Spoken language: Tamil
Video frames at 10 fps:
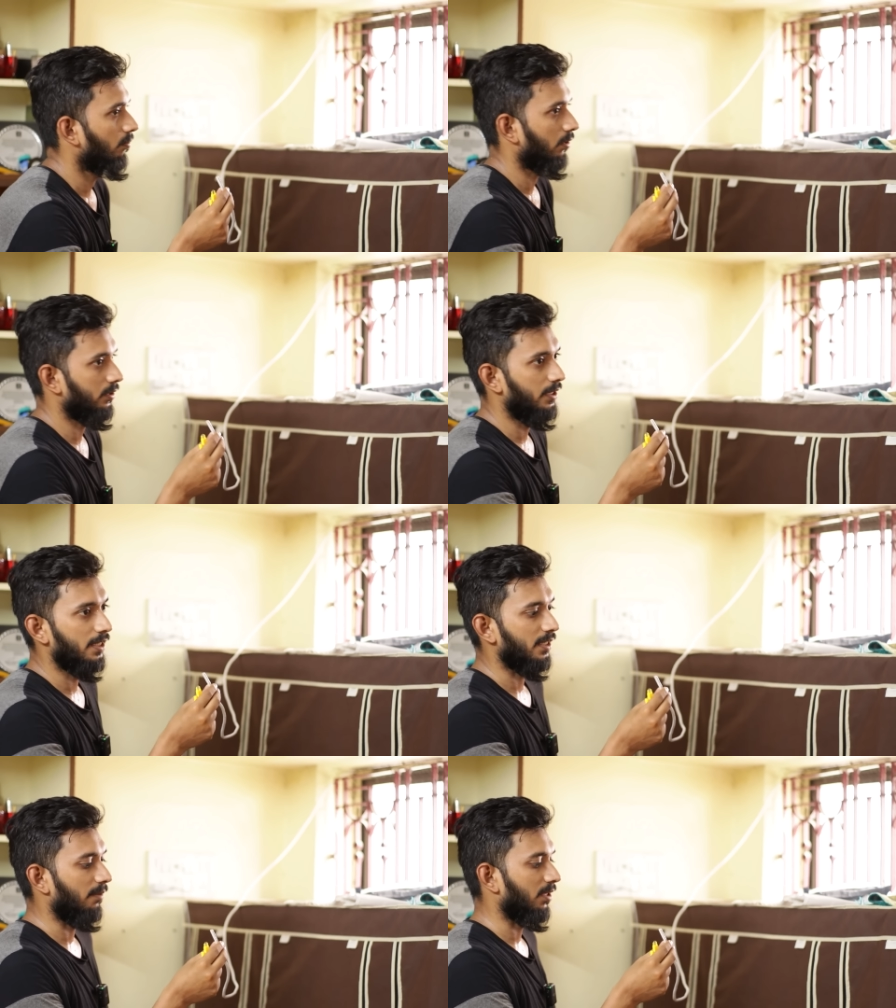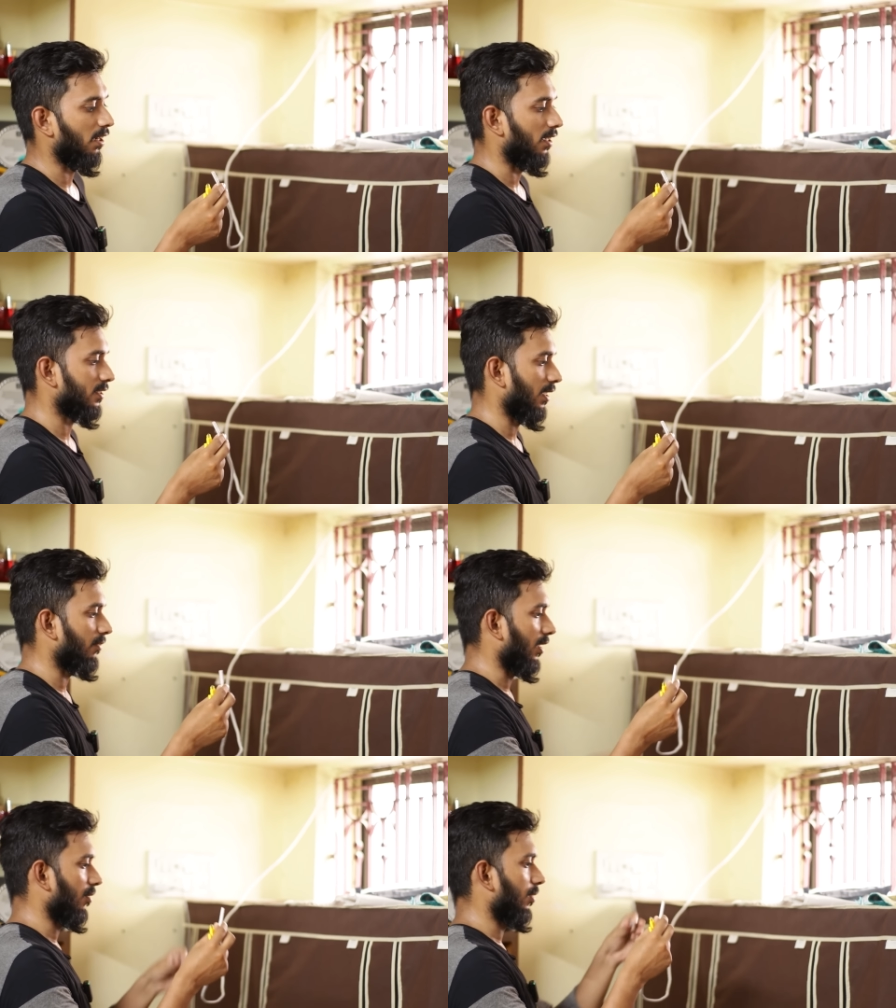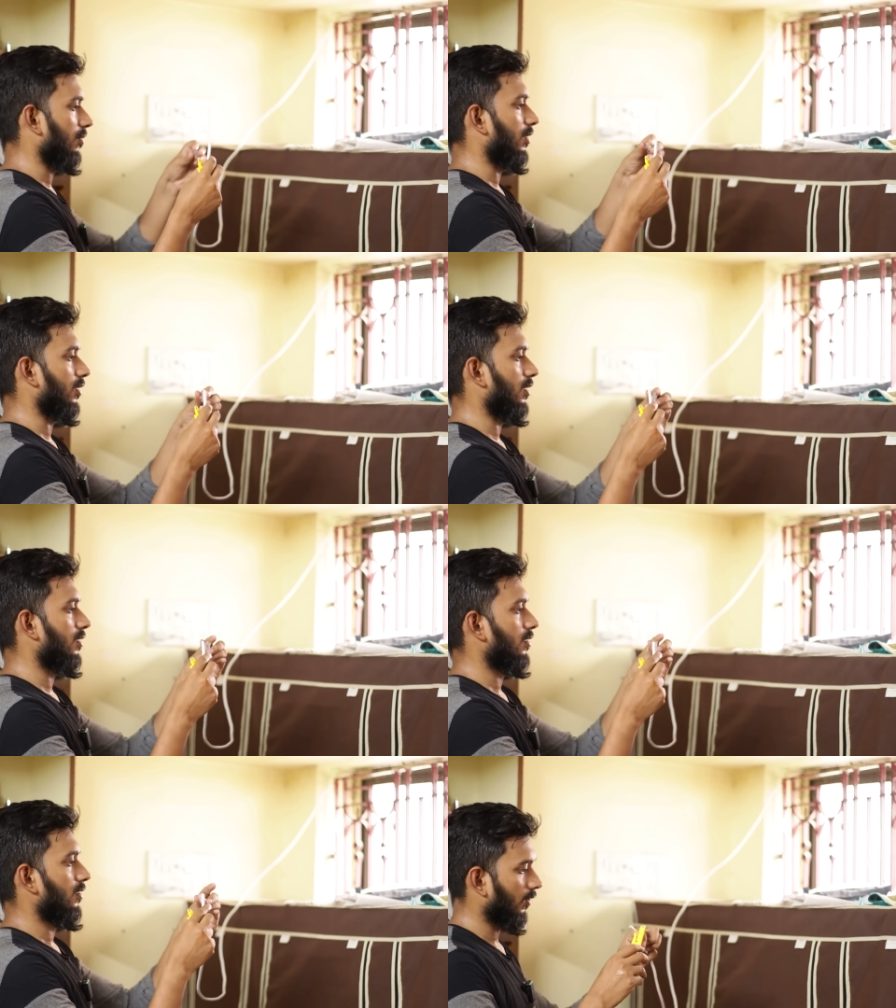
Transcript: ப்ரொசீஜர் சேம் தான் லாஸ்ட் டைம் கனெக்ட் பண்ண மாதிரி தான்